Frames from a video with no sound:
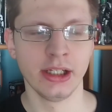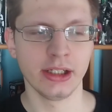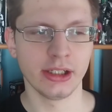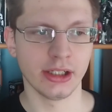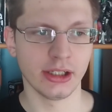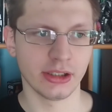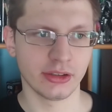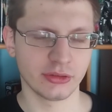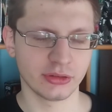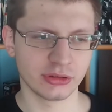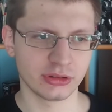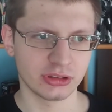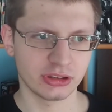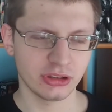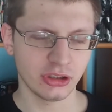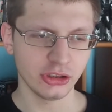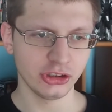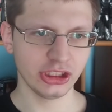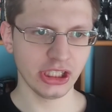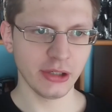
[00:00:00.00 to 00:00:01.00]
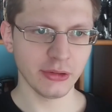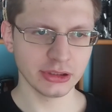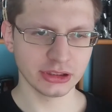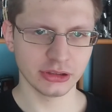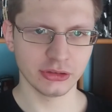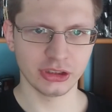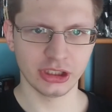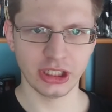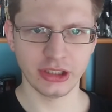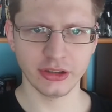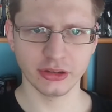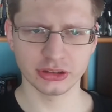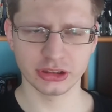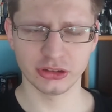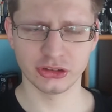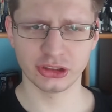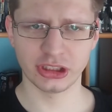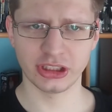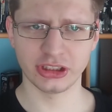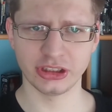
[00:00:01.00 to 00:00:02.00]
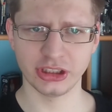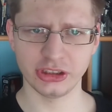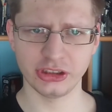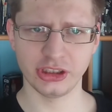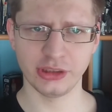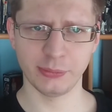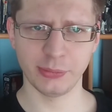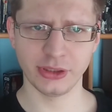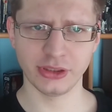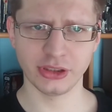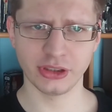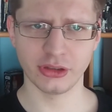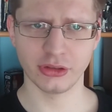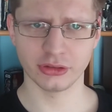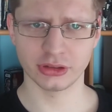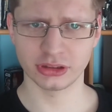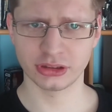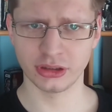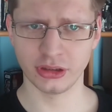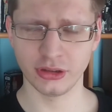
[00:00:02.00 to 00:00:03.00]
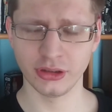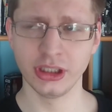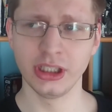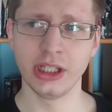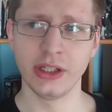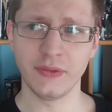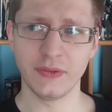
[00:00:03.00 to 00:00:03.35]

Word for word: Y, rozdziały są średnio 140-50 stron,